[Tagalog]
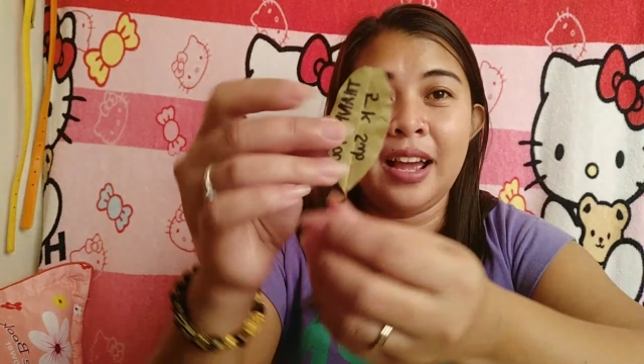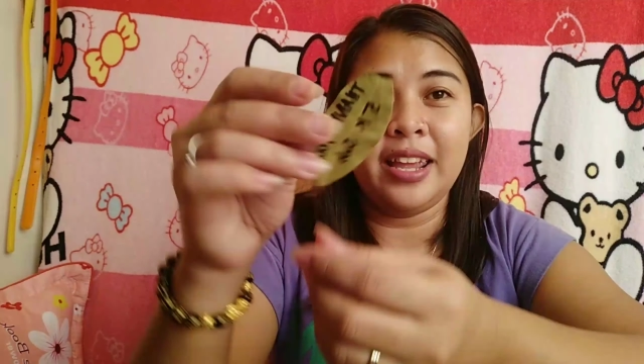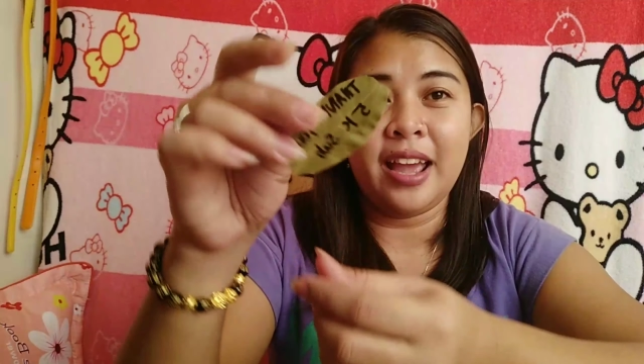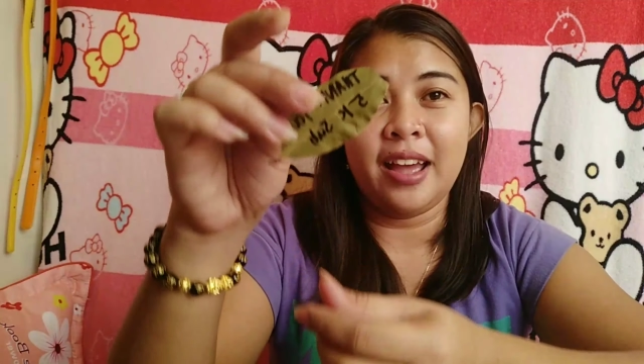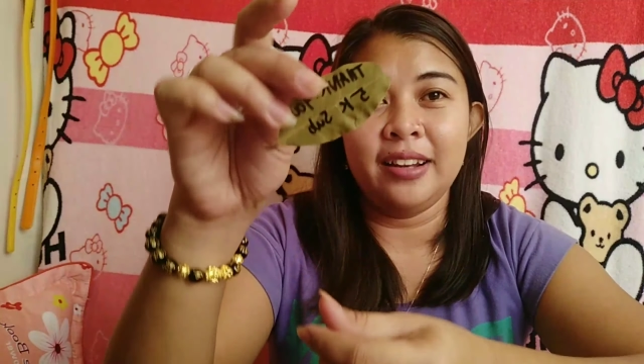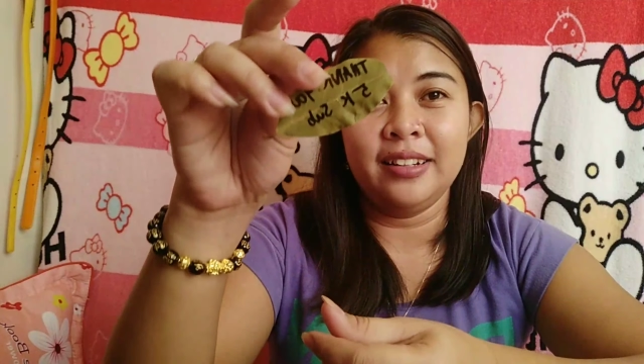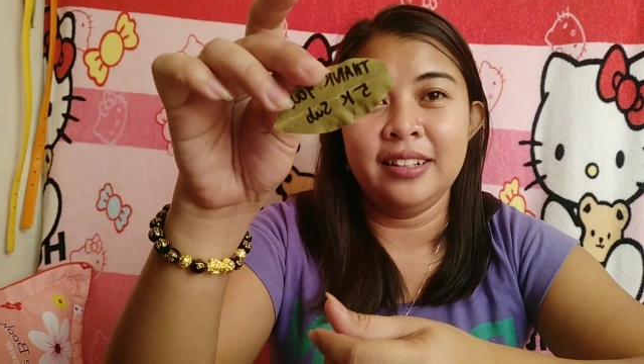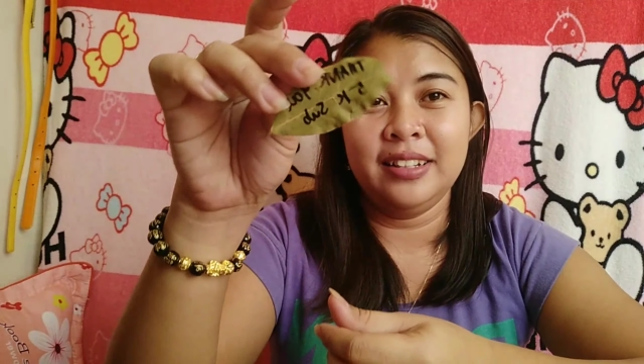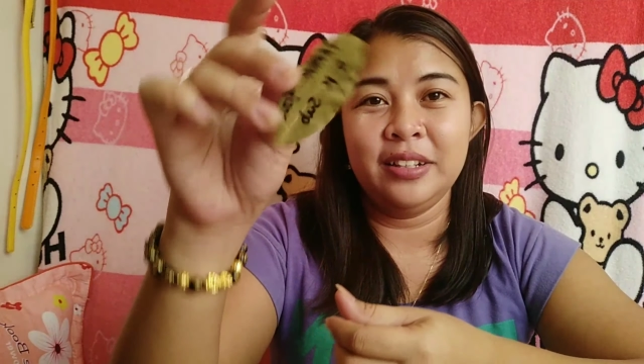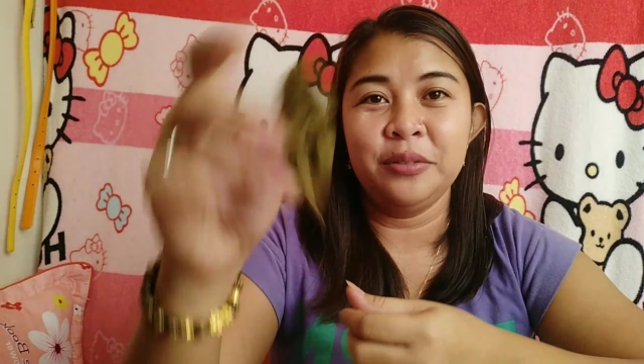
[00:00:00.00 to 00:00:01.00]
ayan,
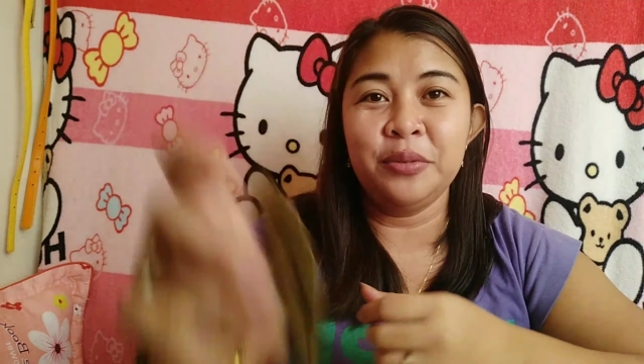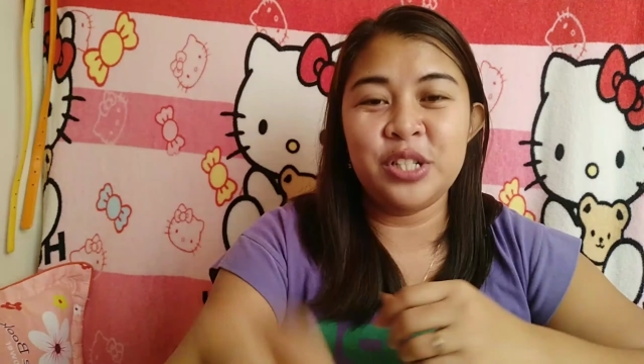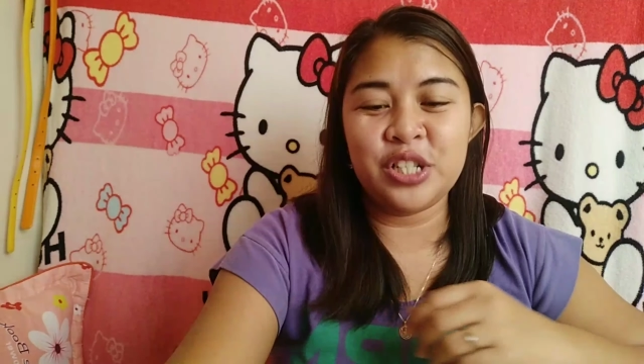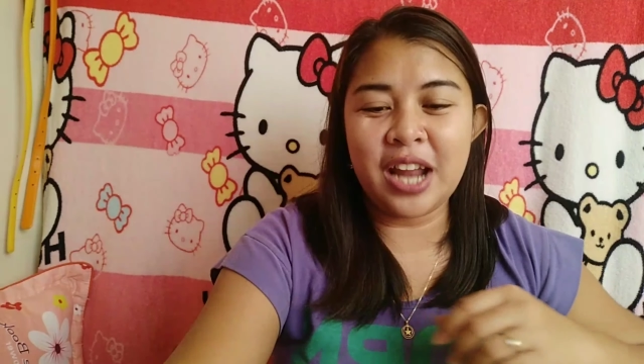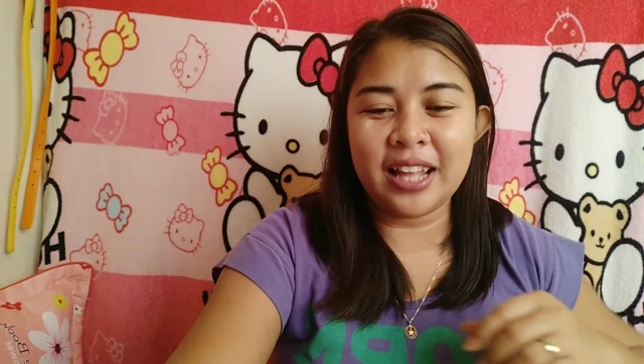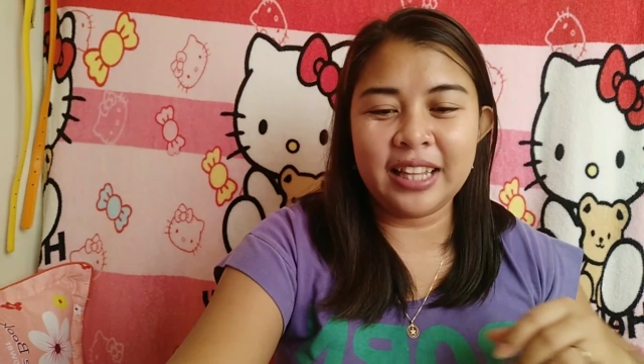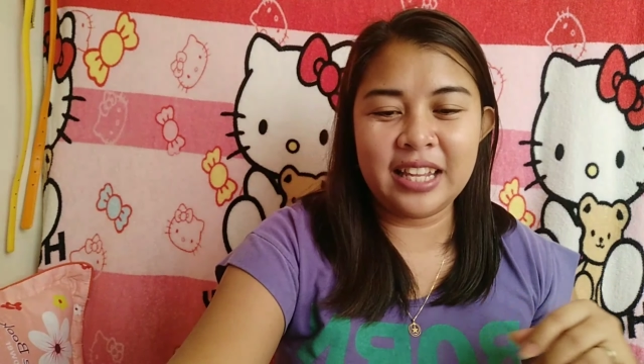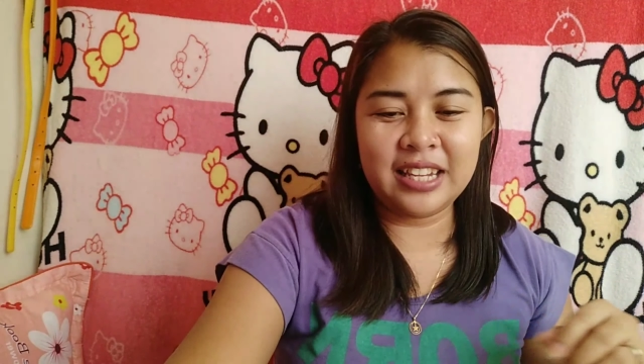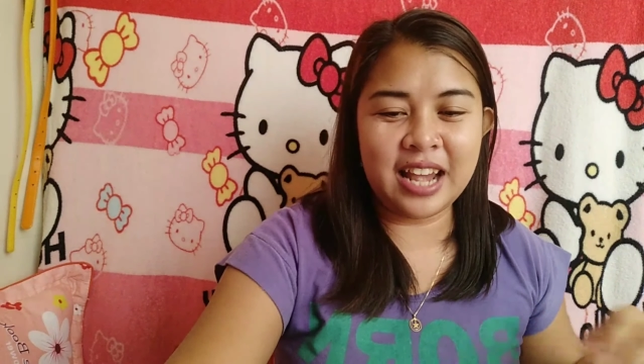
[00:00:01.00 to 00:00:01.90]
wish natin